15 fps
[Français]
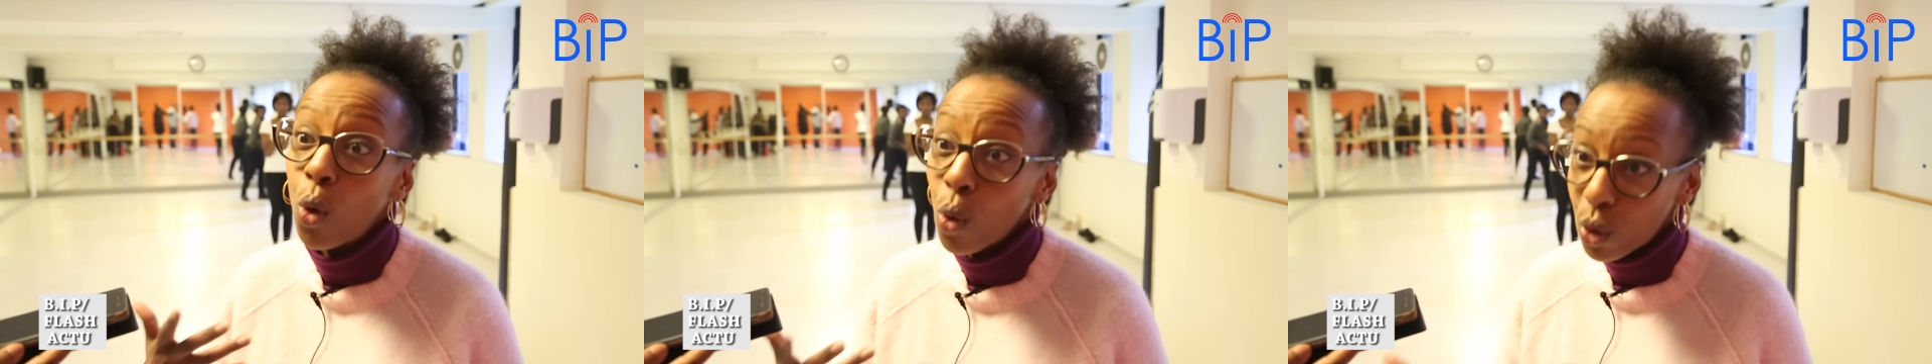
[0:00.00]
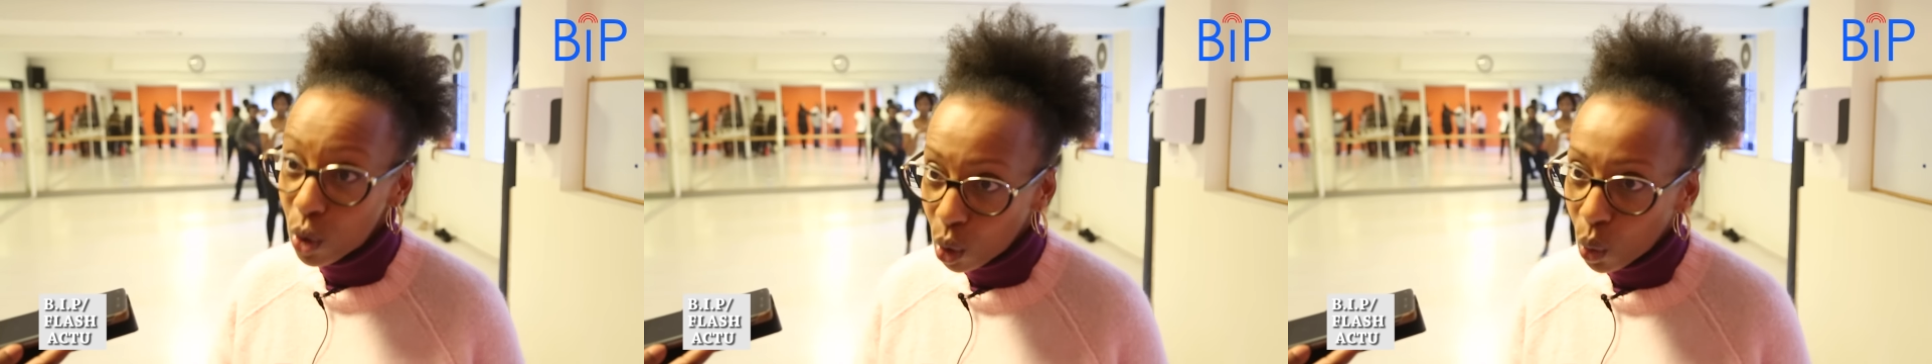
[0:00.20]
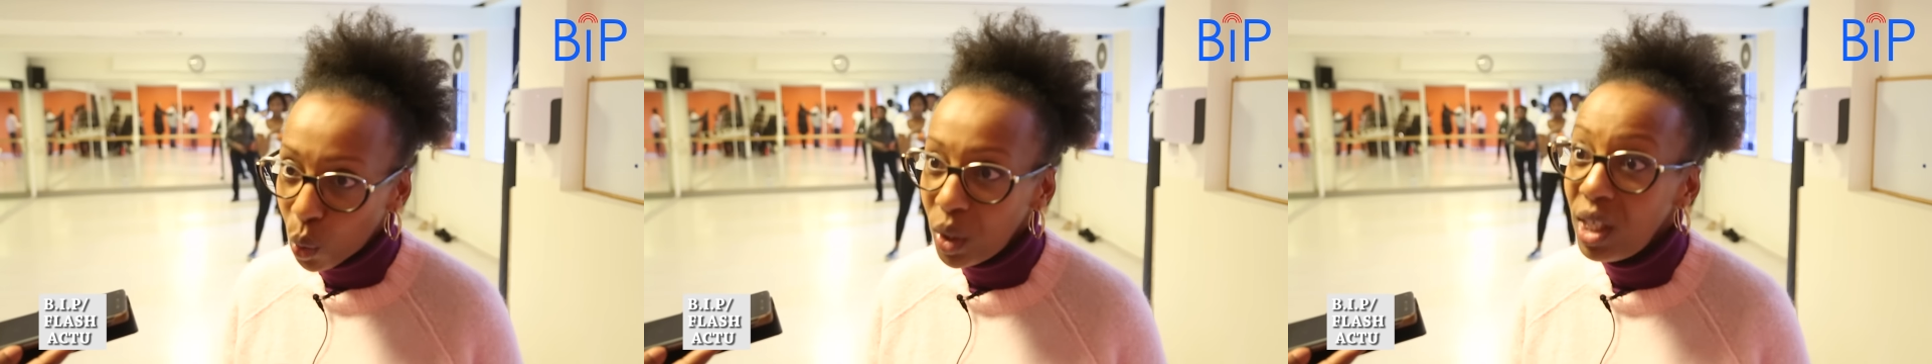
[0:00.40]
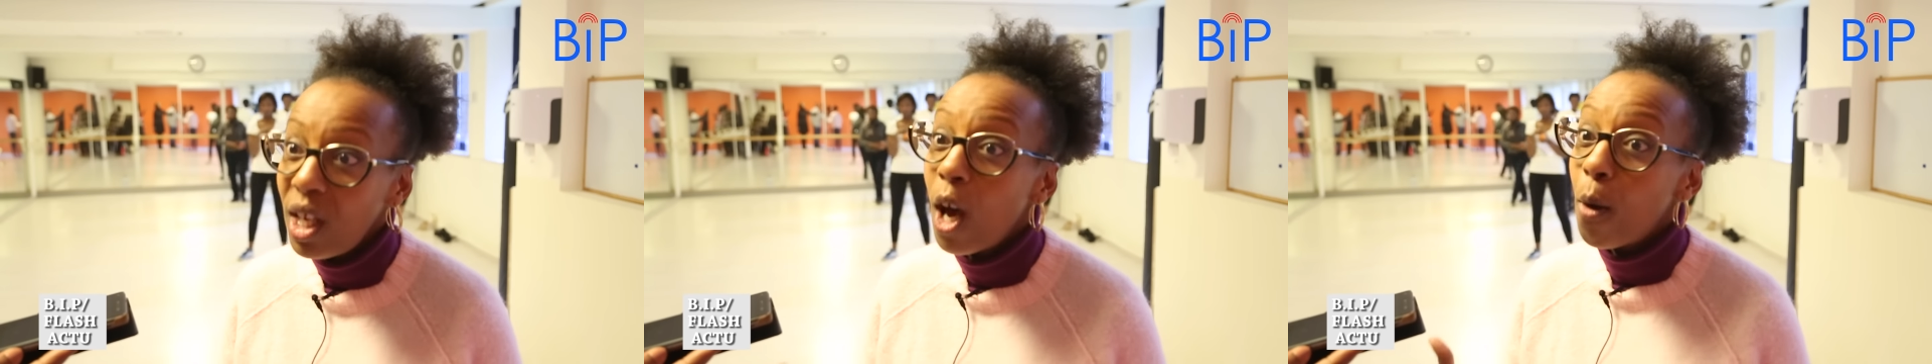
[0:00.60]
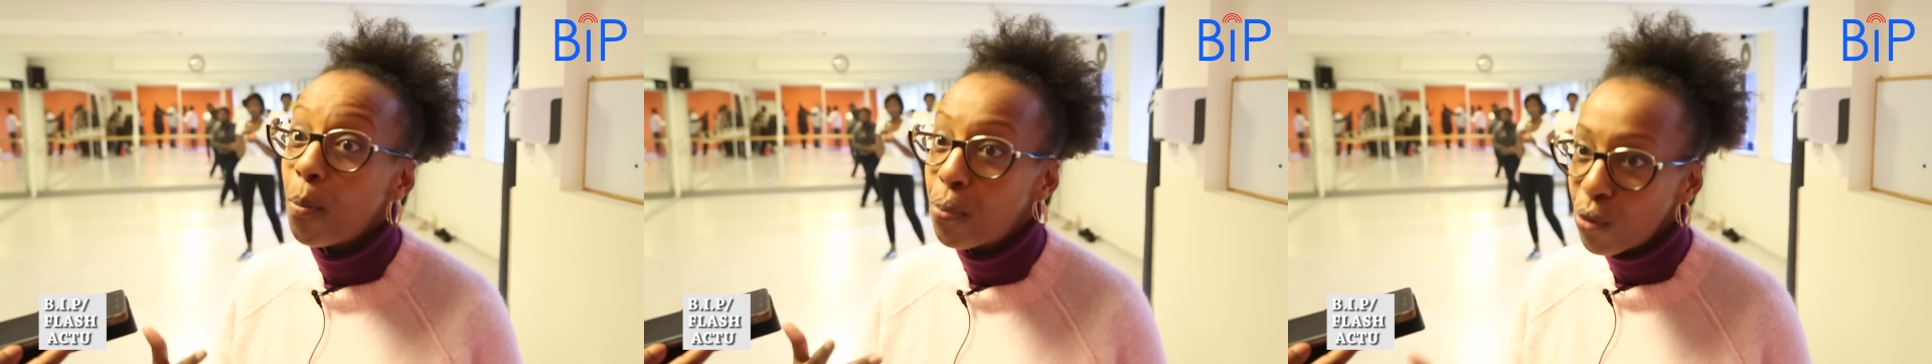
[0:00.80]
construit
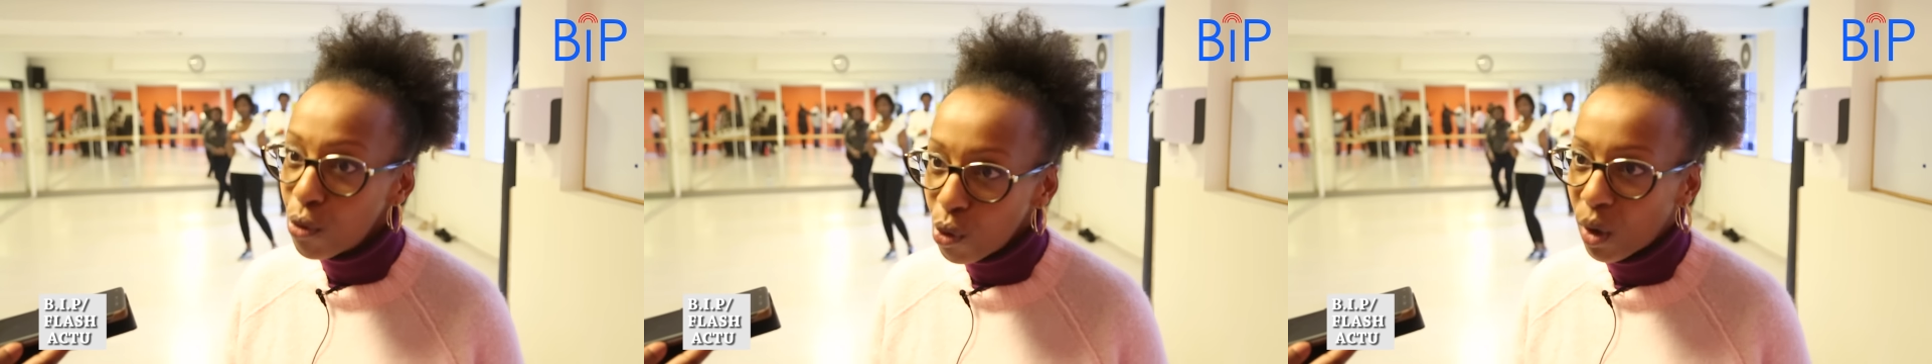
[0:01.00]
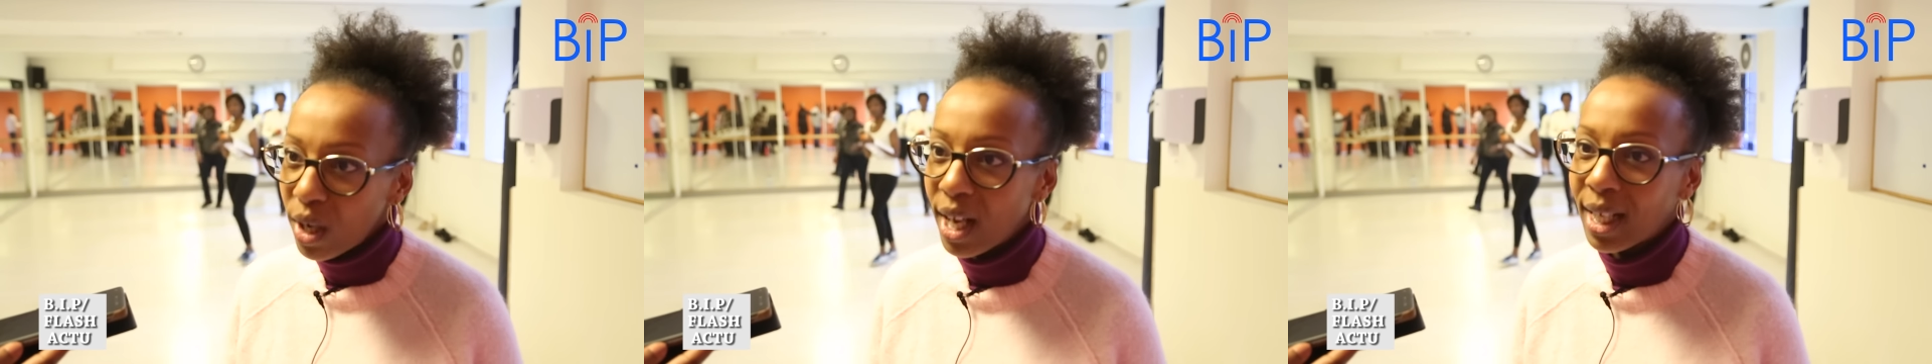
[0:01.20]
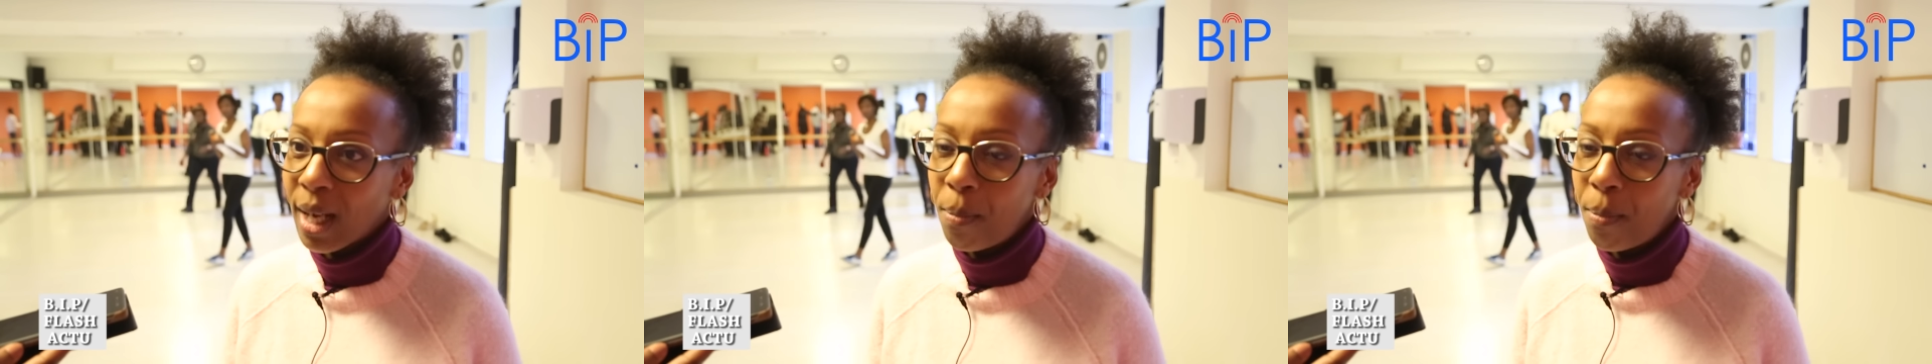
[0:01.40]
pour la